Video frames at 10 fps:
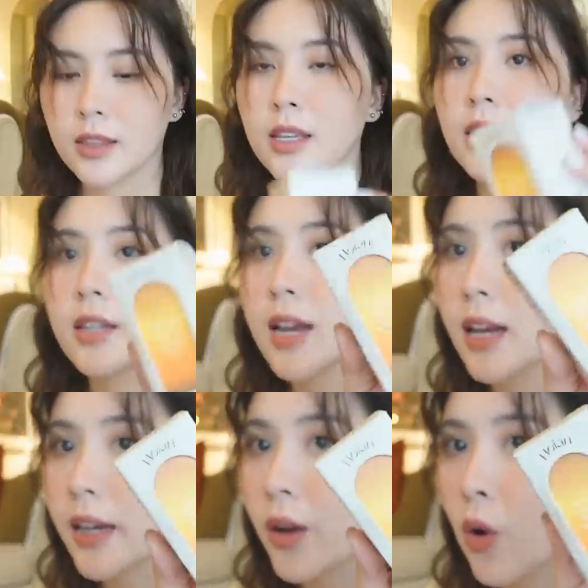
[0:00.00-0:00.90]
Thì đây là
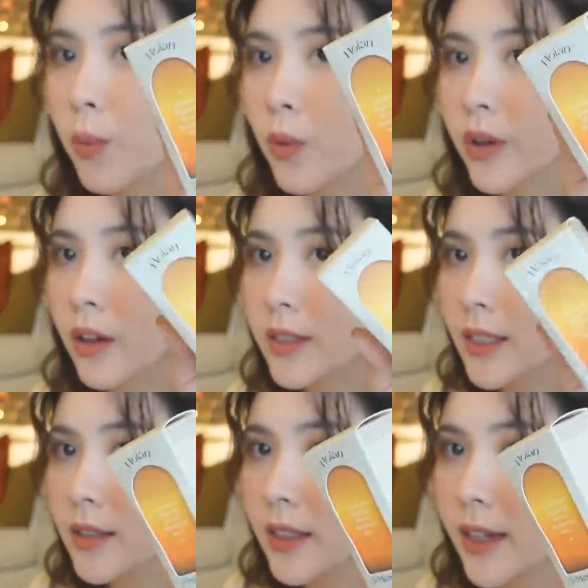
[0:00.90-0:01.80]
cái hộp của nó sẽ
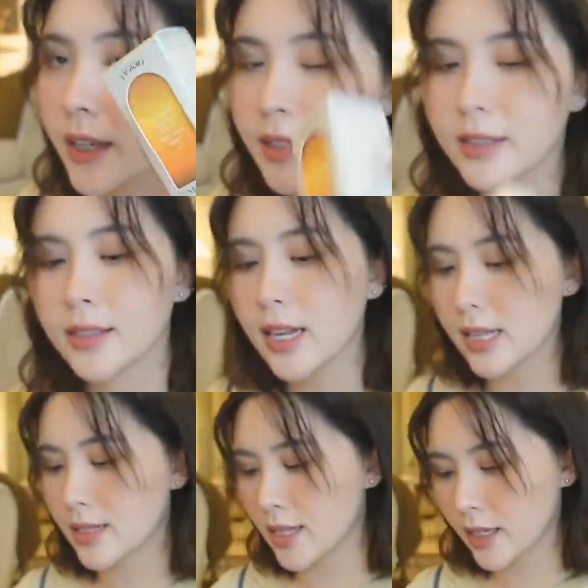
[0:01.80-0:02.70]
như thế này, rất là
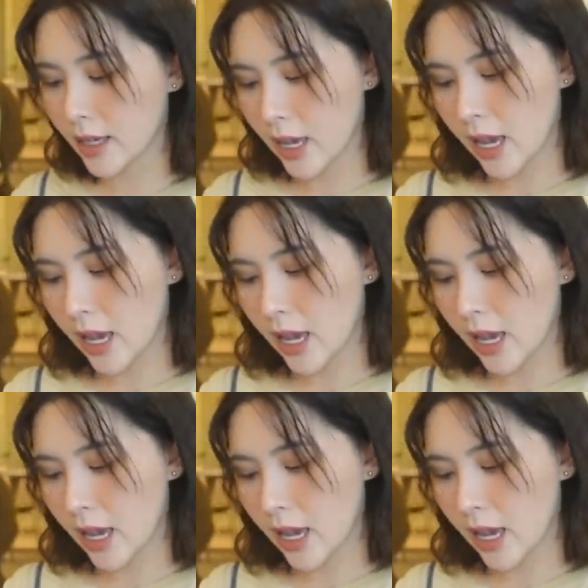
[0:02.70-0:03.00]
xinh.